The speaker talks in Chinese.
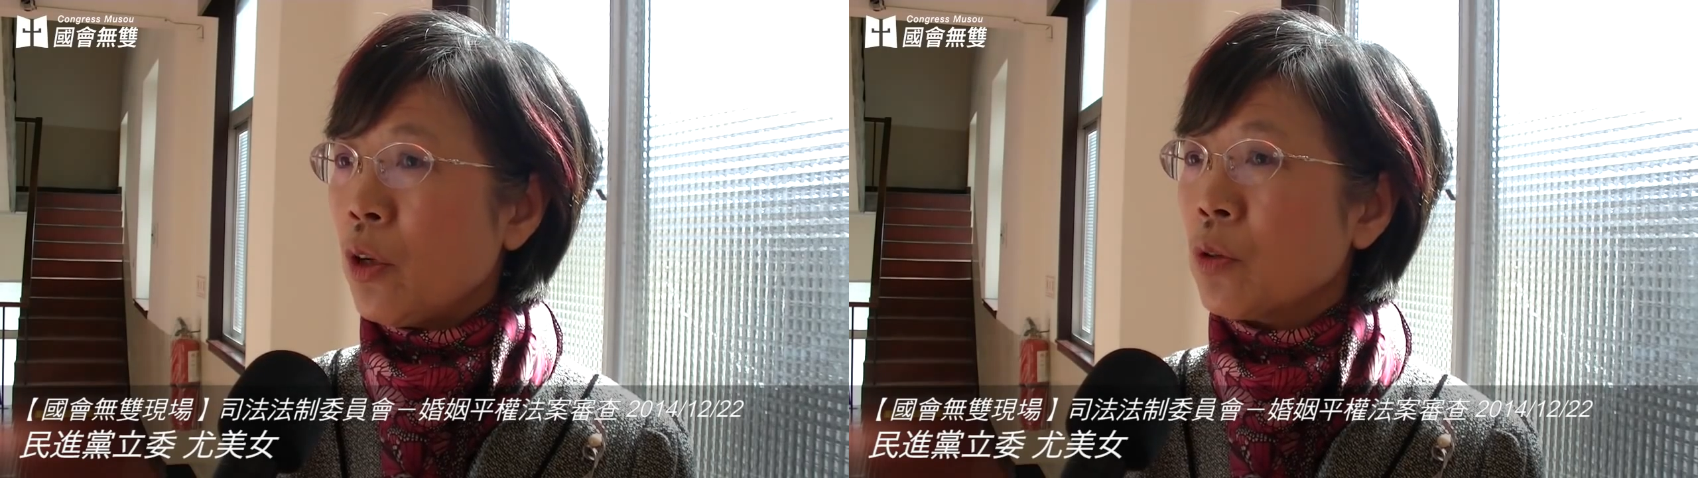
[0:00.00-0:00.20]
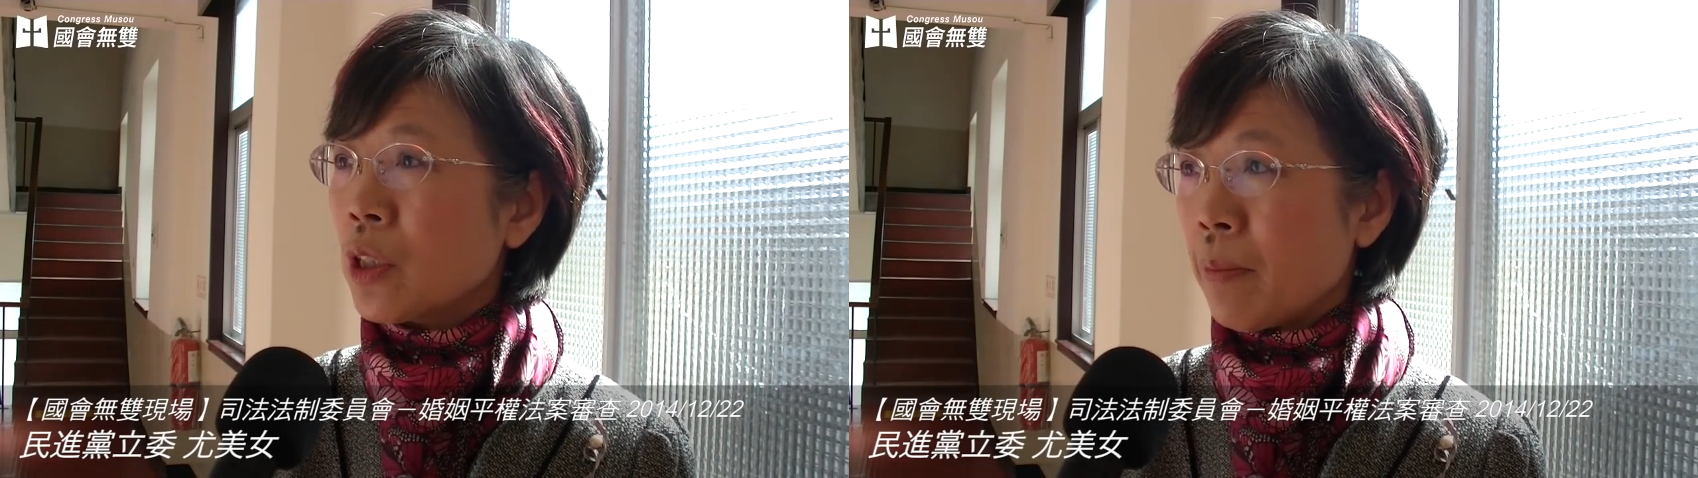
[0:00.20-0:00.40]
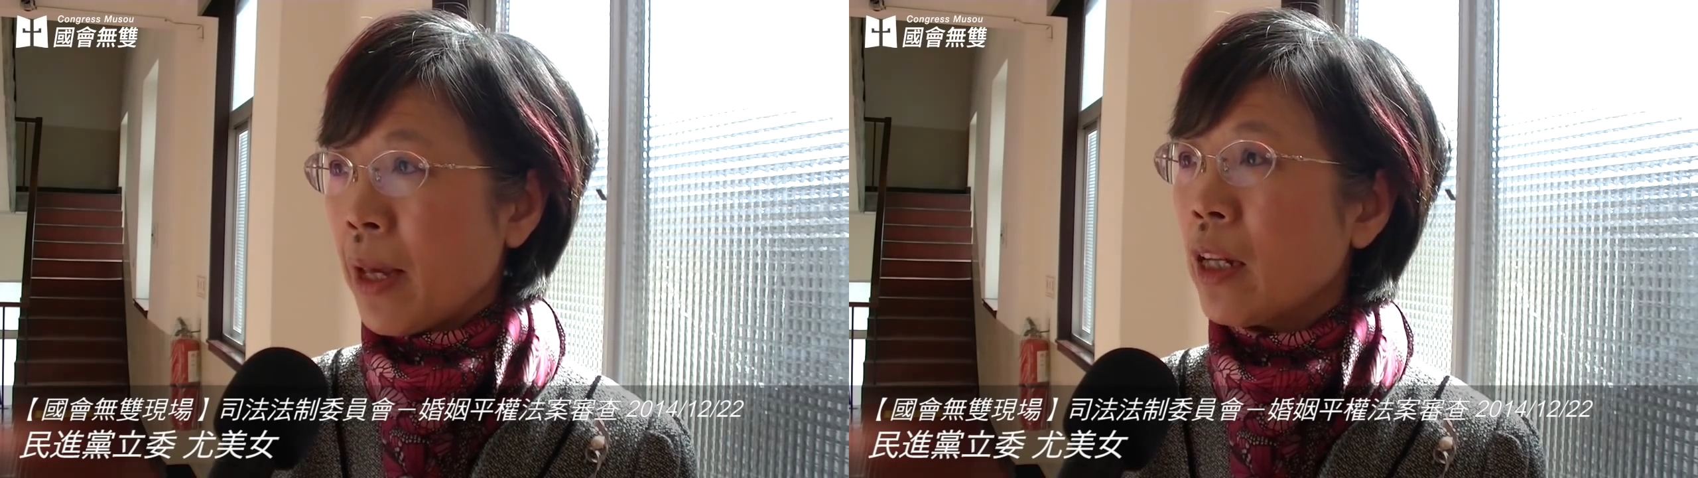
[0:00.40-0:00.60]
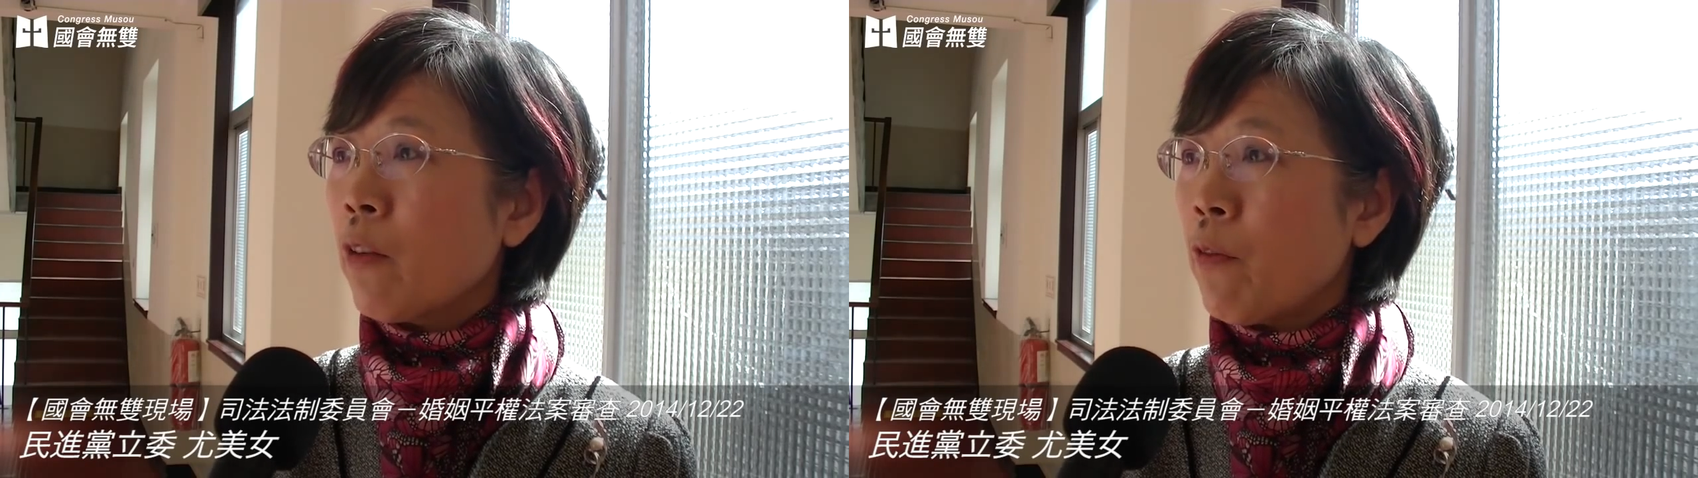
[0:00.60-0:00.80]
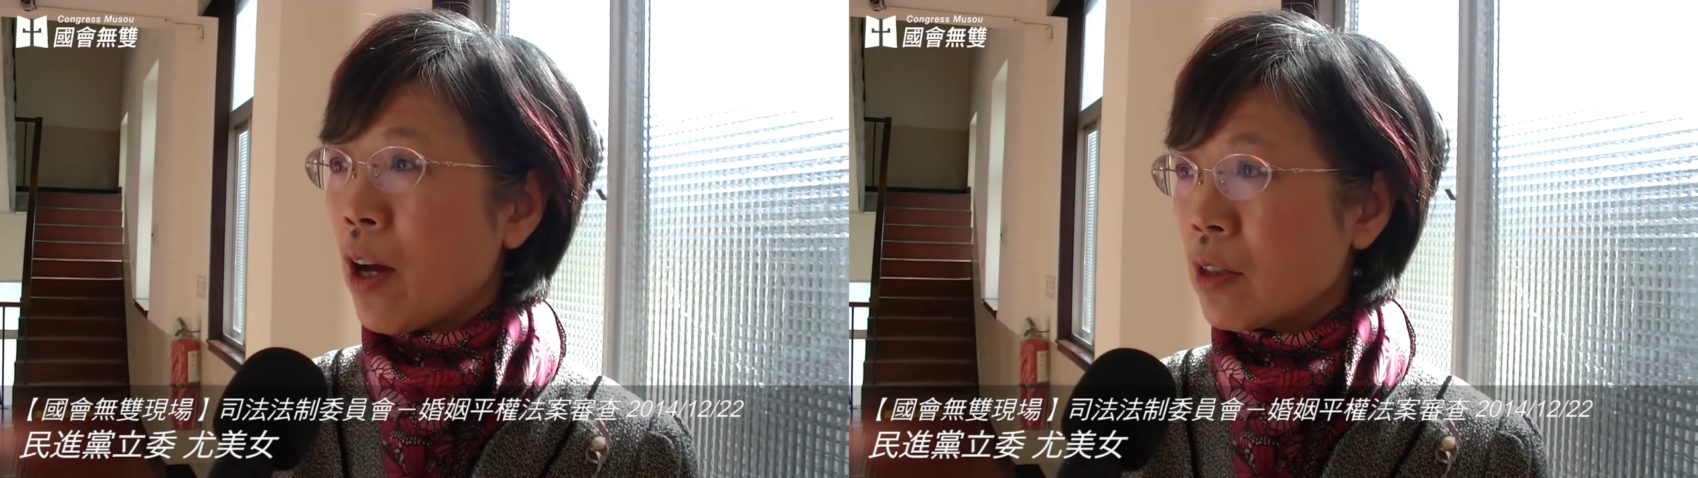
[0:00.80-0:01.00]
用什么样
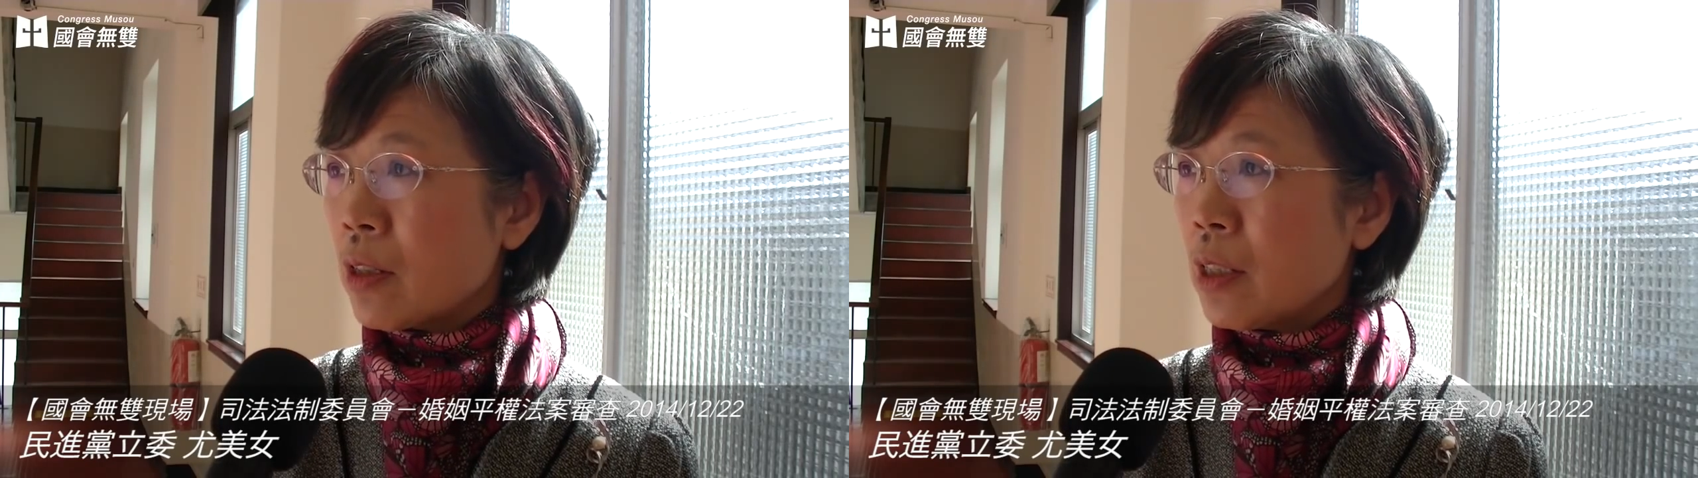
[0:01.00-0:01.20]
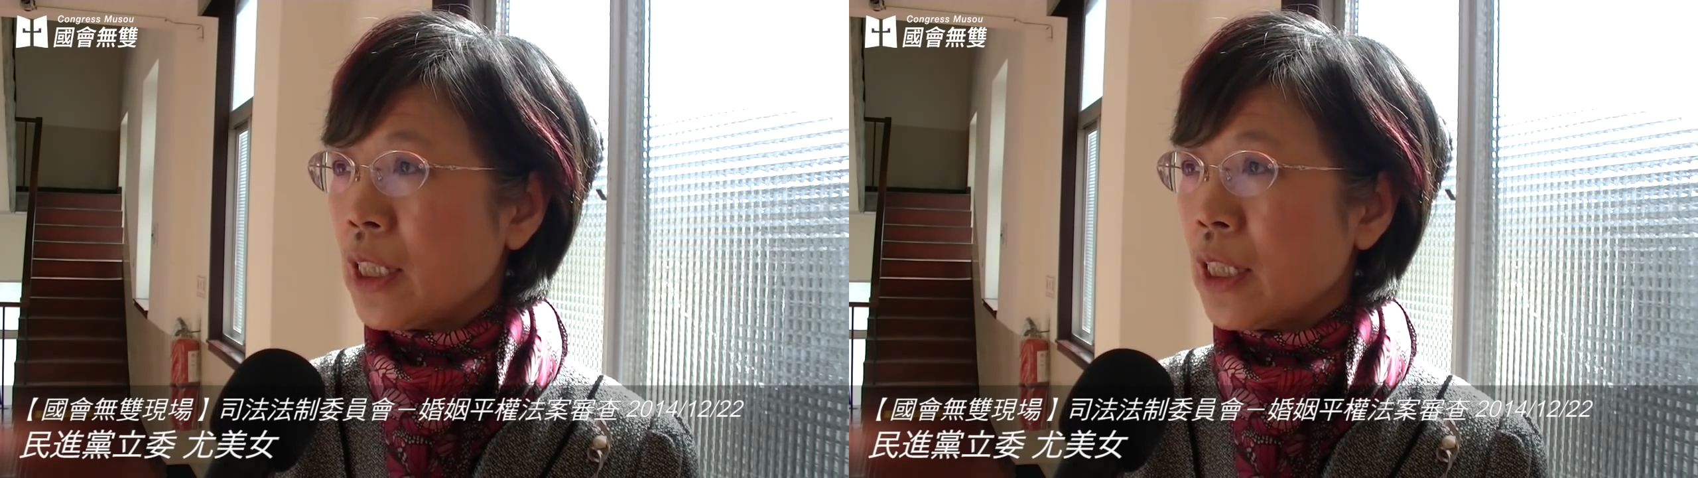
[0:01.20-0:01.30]
的方式，